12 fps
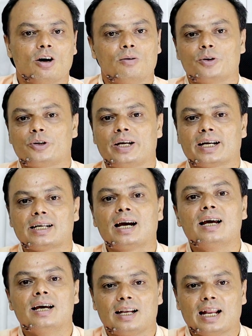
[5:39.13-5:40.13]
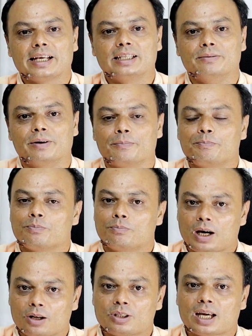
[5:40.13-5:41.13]
অবশ্যই একটা লাইক দিবেন
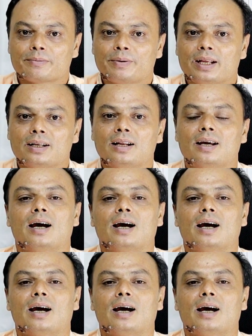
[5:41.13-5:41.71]
ভালো থাকবেন